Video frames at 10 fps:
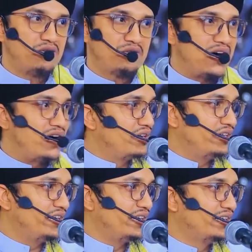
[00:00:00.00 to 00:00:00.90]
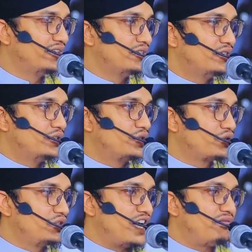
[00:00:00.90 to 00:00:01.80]
মৌলা আলী
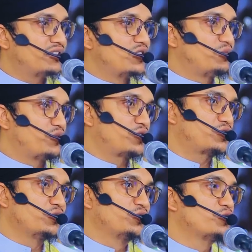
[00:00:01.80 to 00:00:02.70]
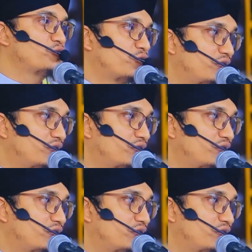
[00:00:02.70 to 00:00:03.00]
যদি আমাদের উপরে সন্তুষ্ট